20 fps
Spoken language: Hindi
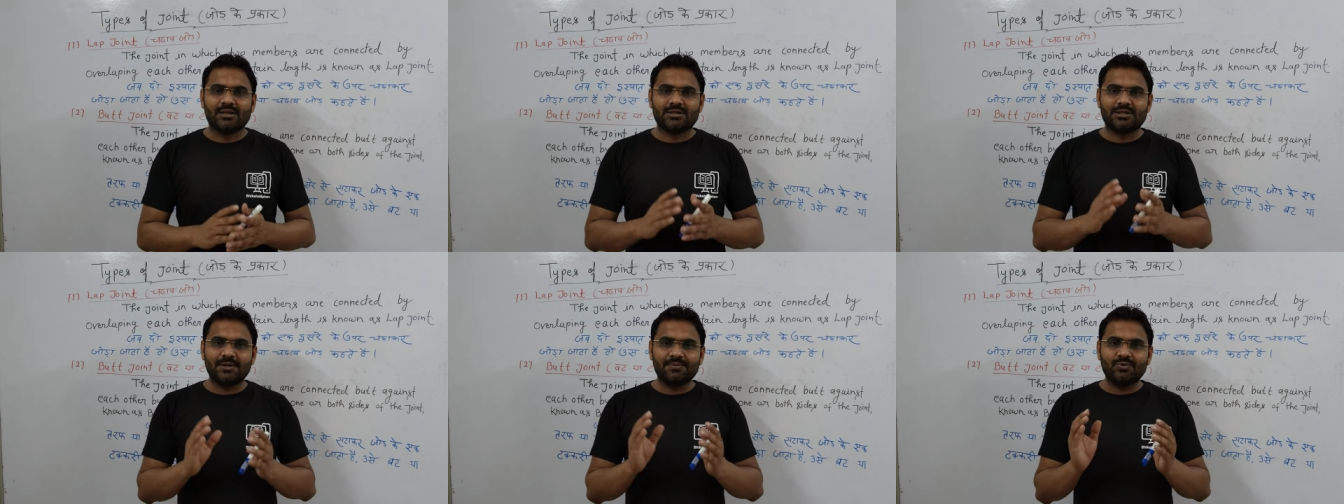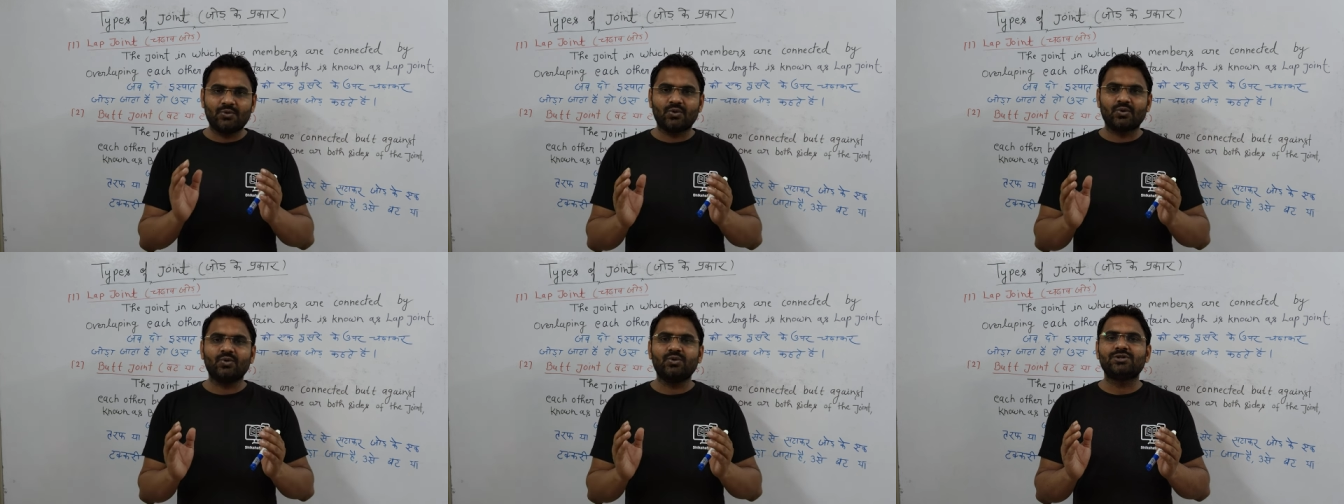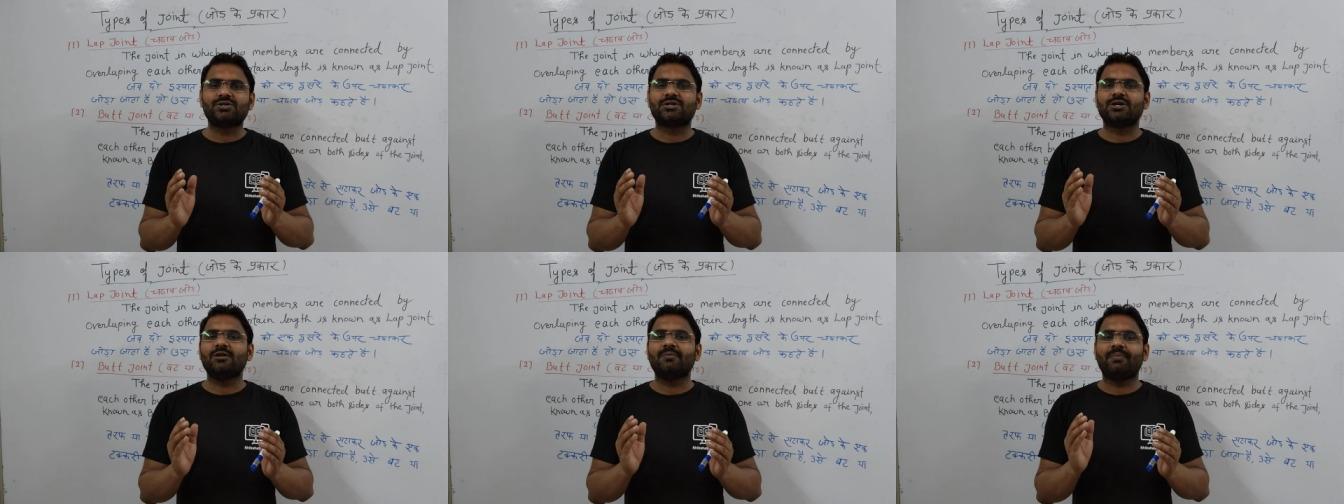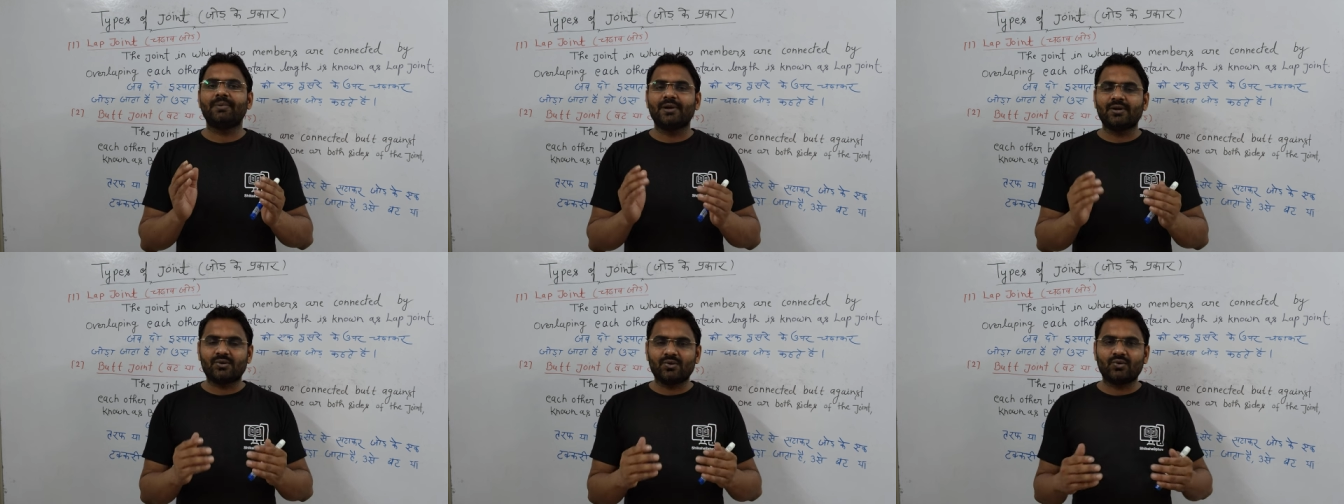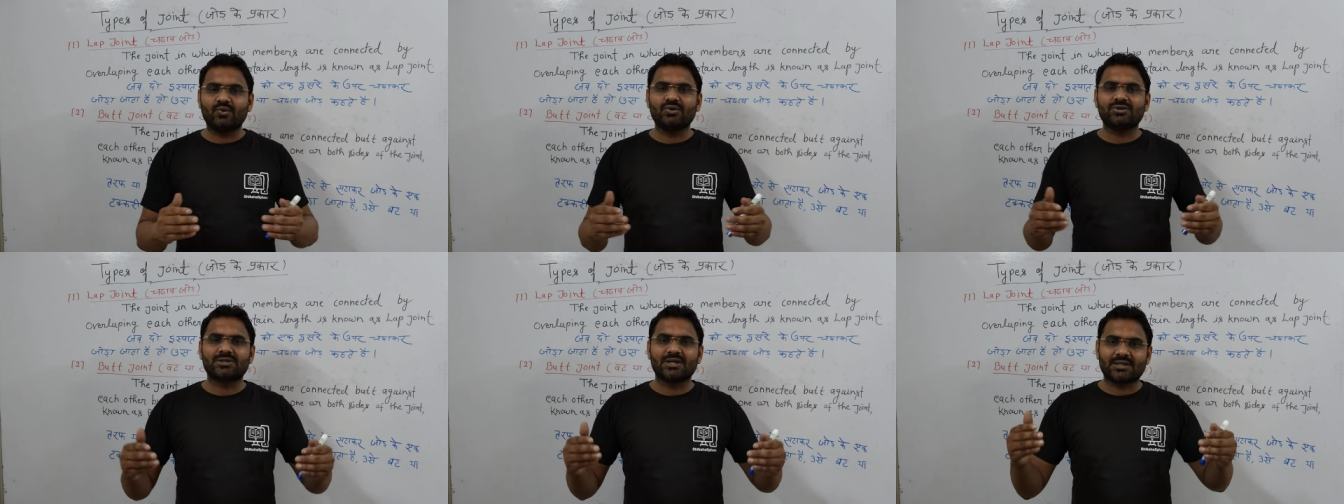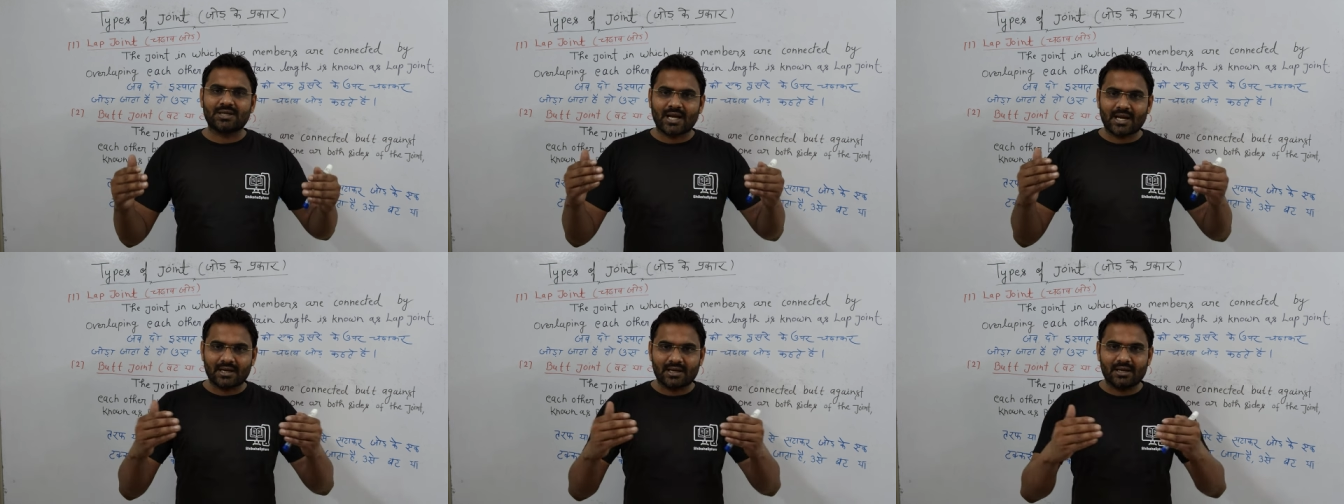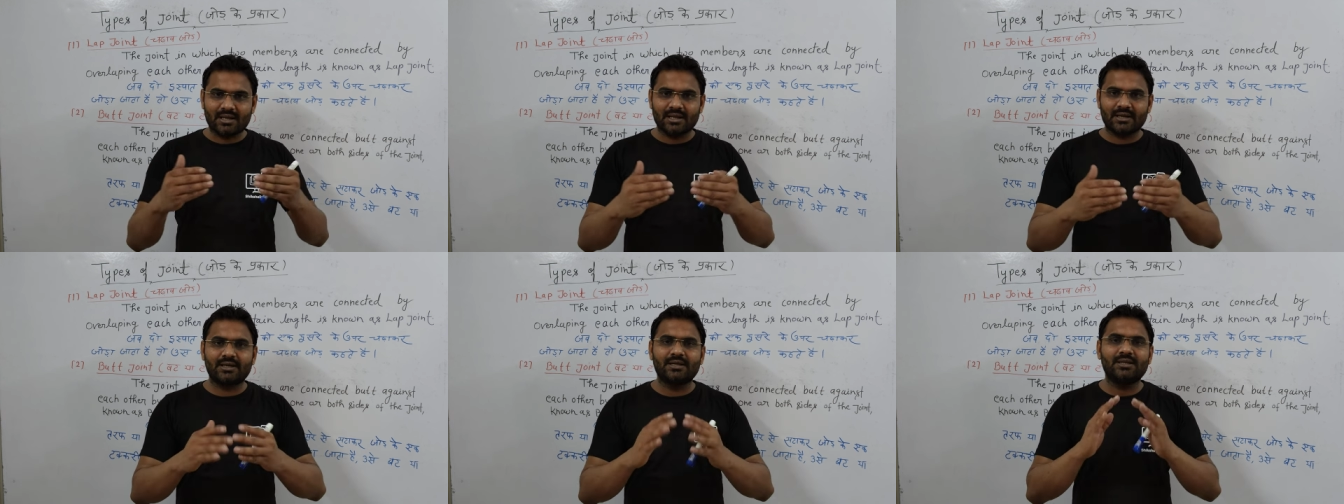जब दोनों स्टील प्लेटों को सटा
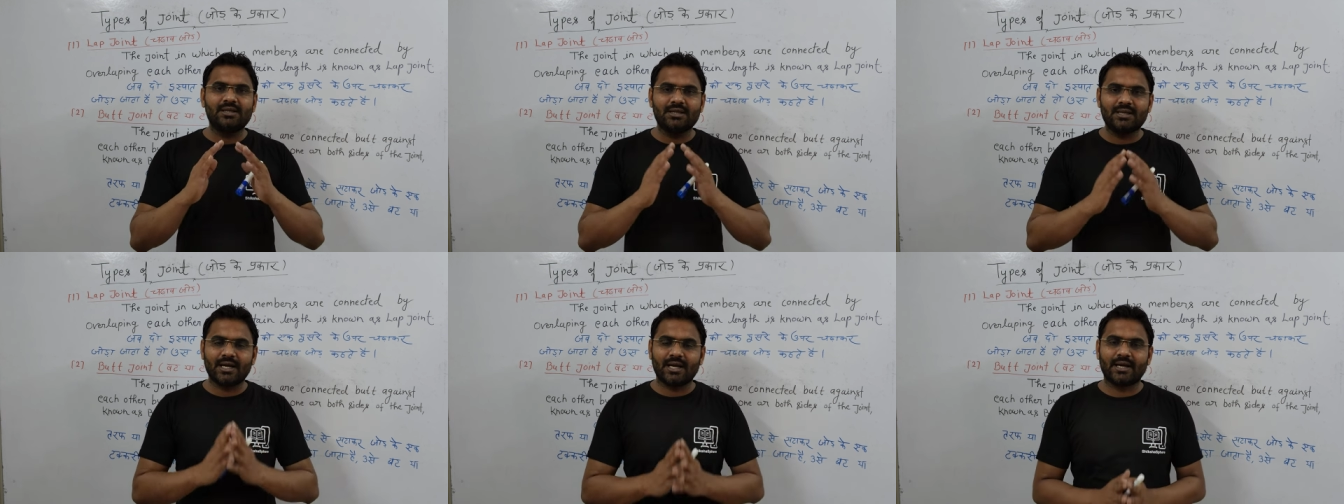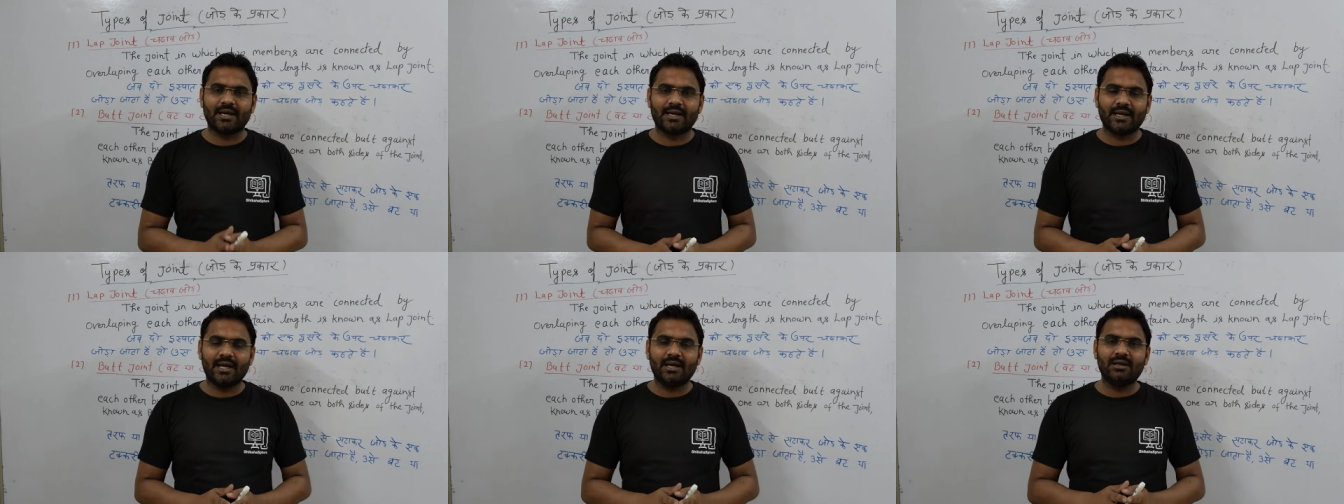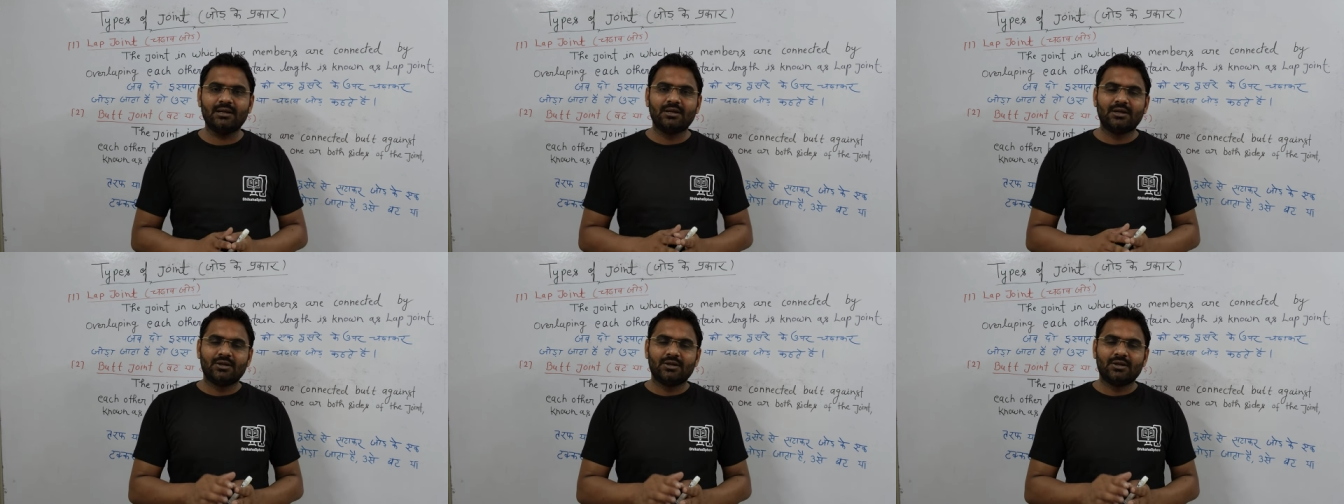कर रख दिया गया